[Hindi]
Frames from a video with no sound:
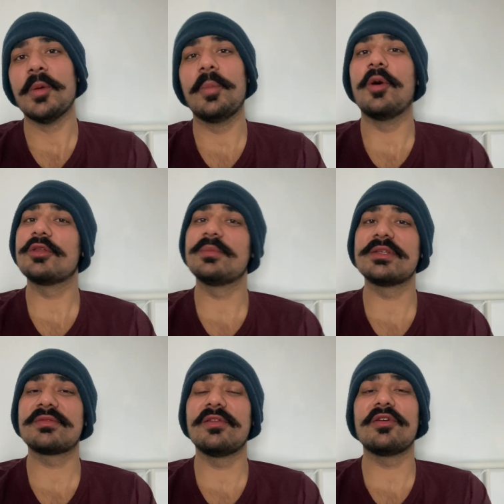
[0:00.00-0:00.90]
बहुत
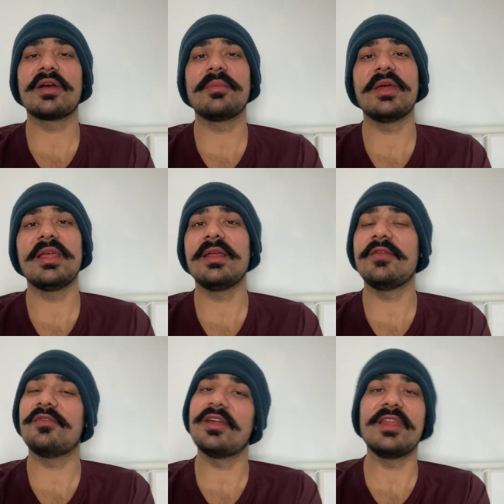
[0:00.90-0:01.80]
मस्त व्लॉग है भाई
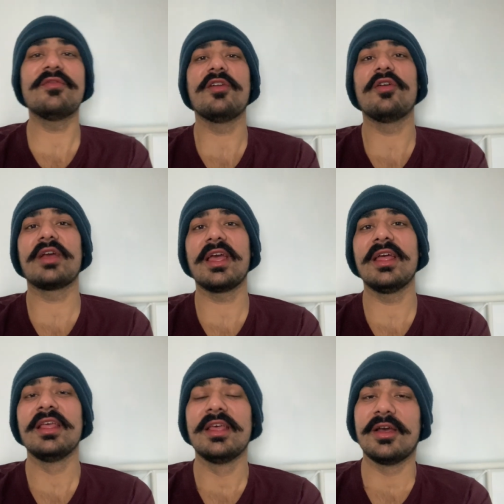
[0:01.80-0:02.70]
फनी व्लॉग है
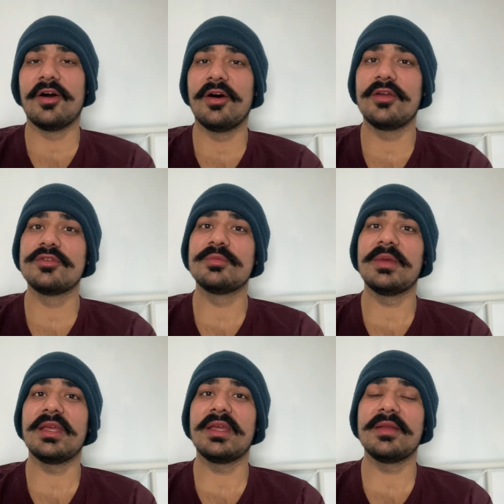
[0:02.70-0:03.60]
और
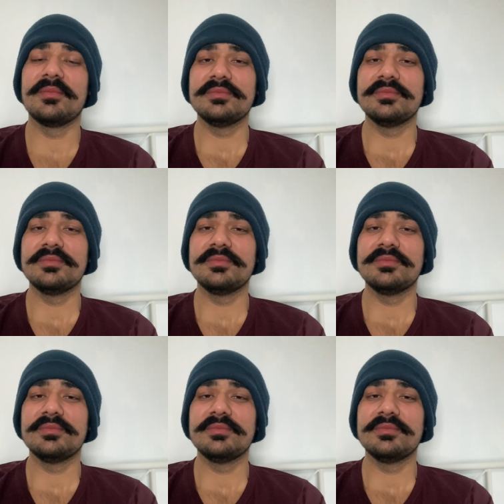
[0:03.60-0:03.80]
उसमें